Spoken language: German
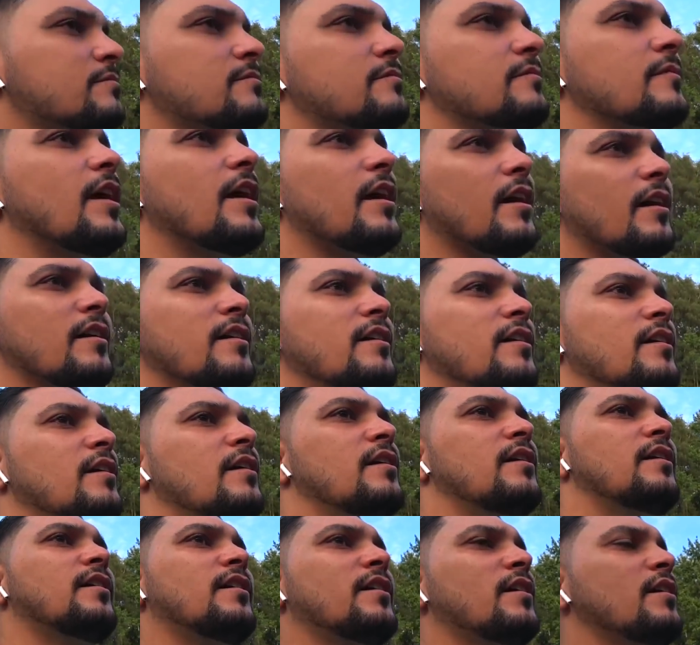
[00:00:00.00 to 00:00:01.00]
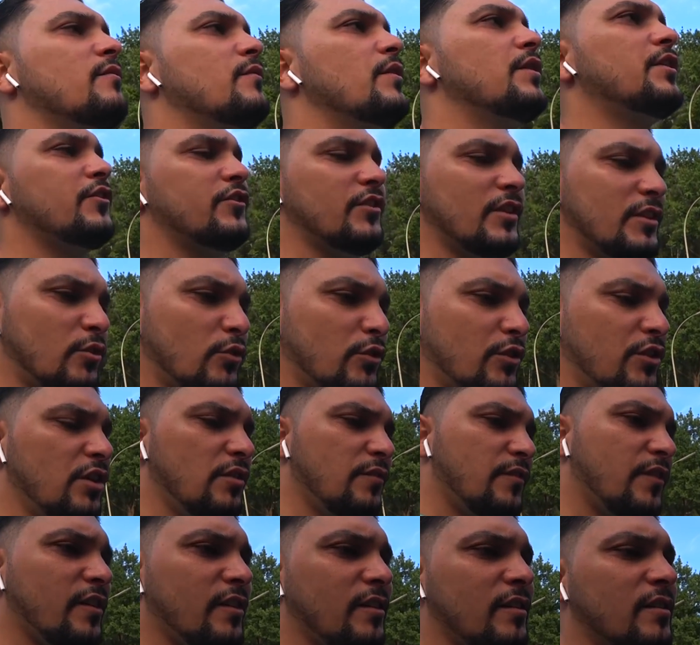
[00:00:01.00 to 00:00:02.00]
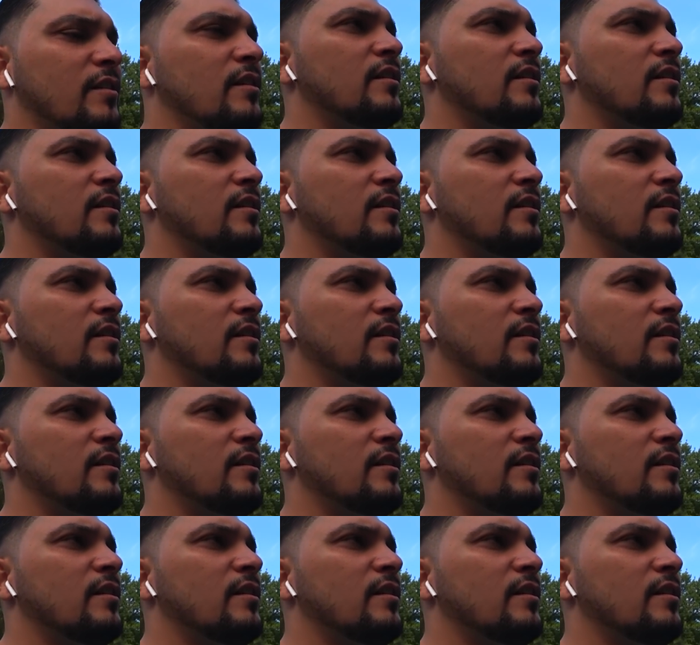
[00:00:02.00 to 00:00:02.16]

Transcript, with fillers: Naja, wenn ich dann noch hier war,